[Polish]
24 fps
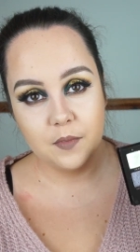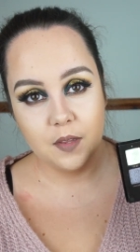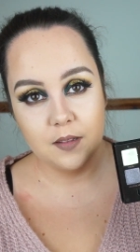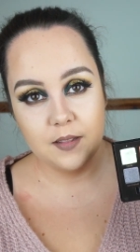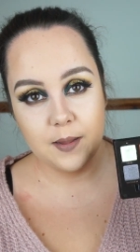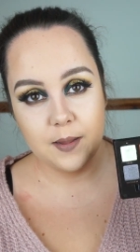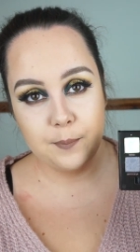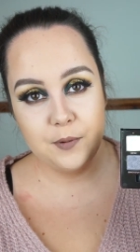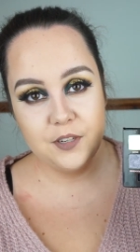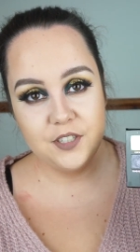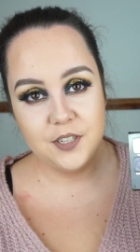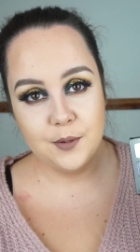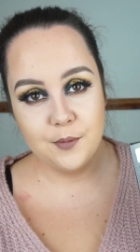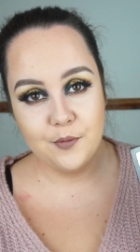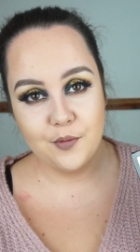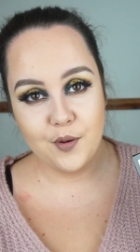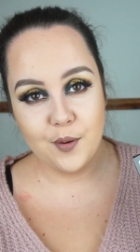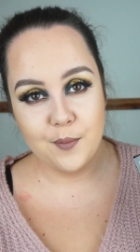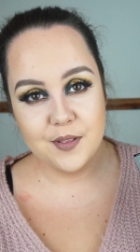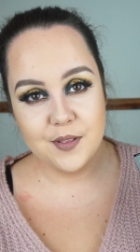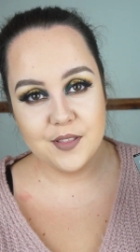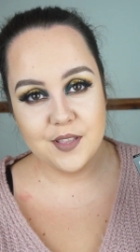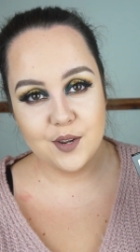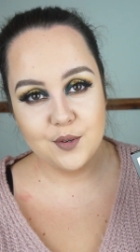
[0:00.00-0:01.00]
Napiszcie mi w
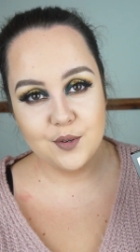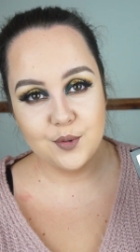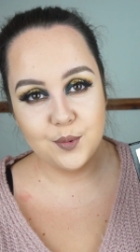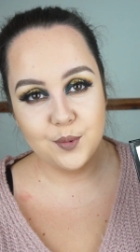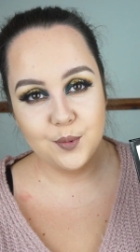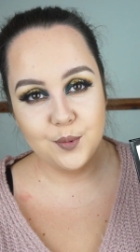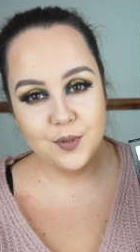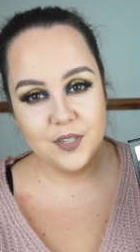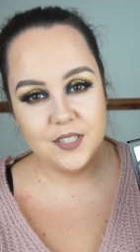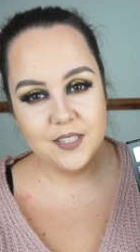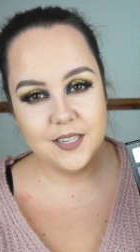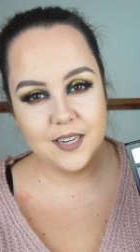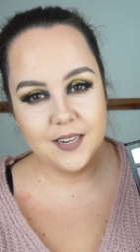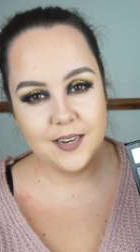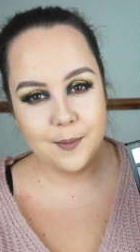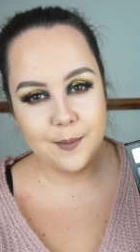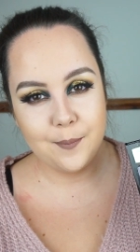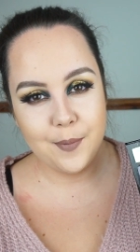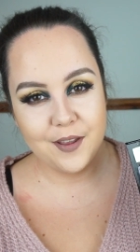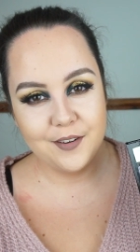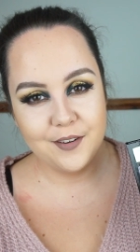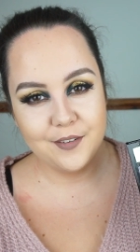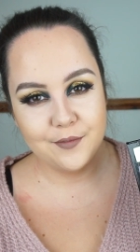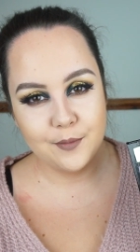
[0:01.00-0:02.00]
komentarzu, który cień
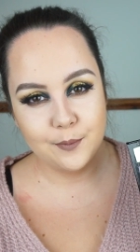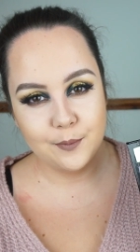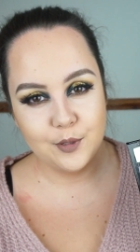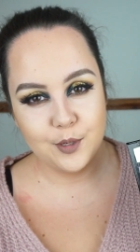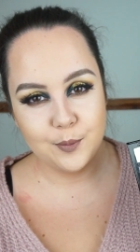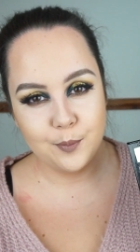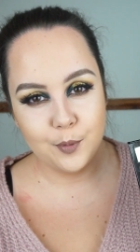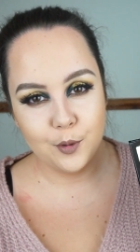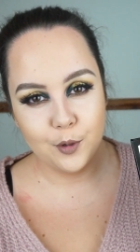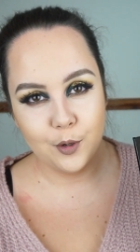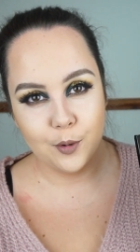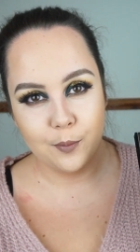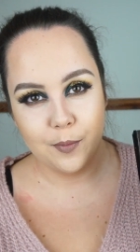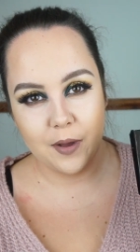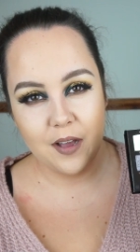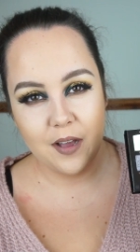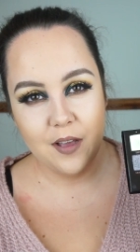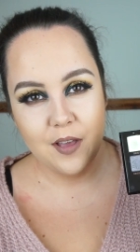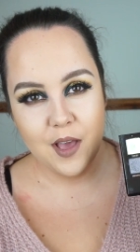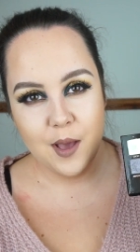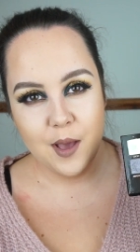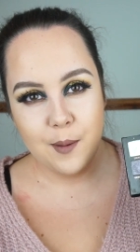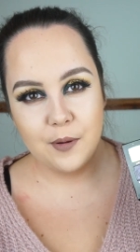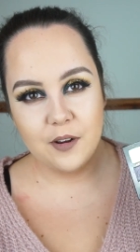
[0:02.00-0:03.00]
najbardziej Wam się podoba,
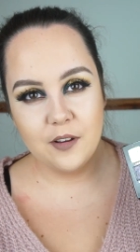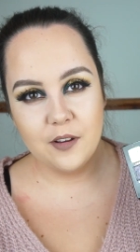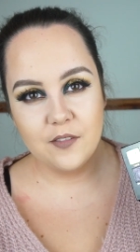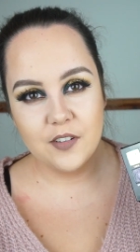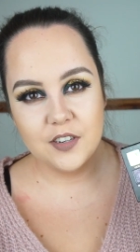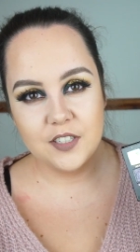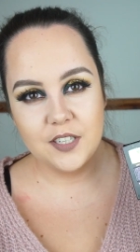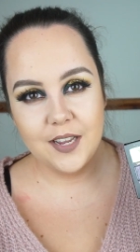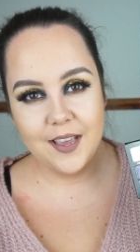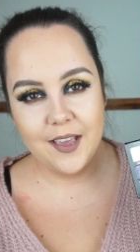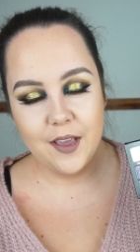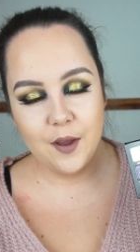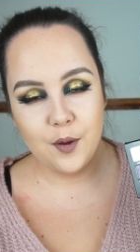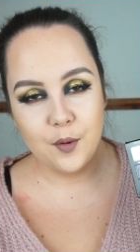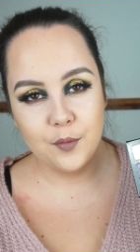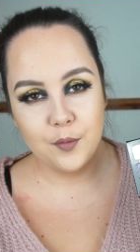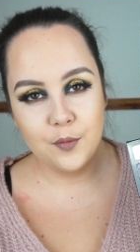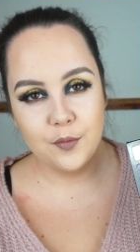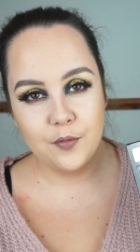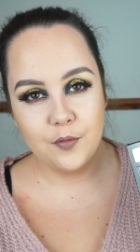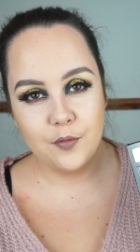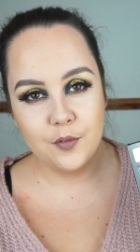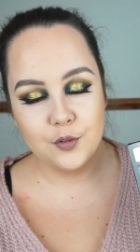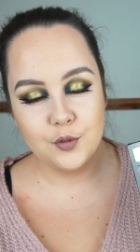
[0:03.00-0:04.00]
ponieważ ja jak
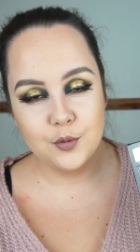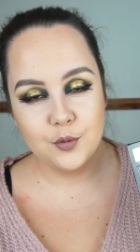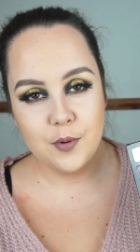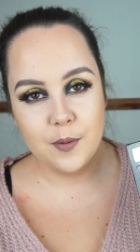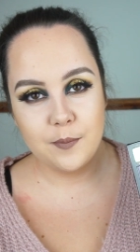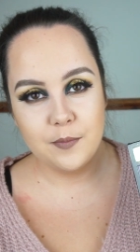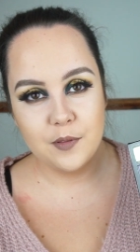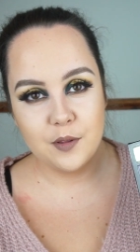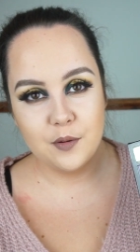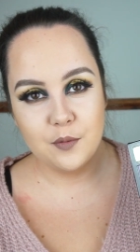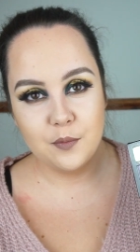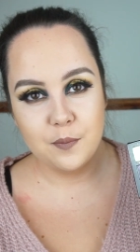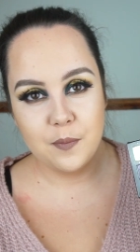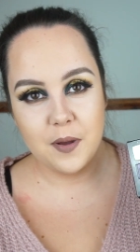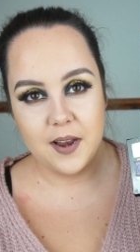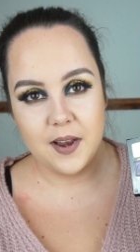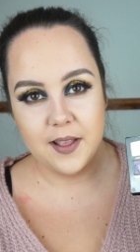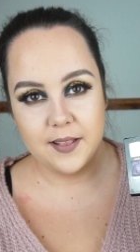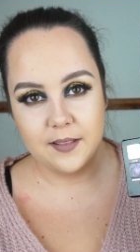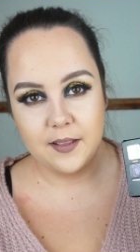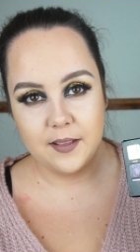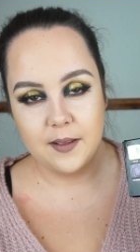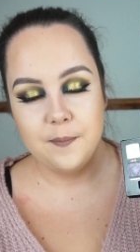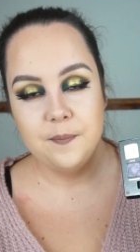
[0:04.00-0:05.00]
otworzyłam tę
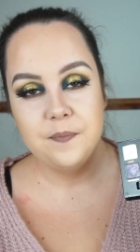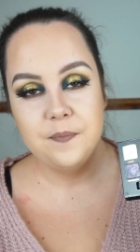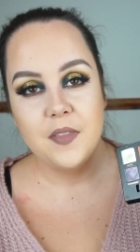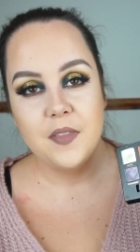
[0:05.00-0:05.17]
paletę,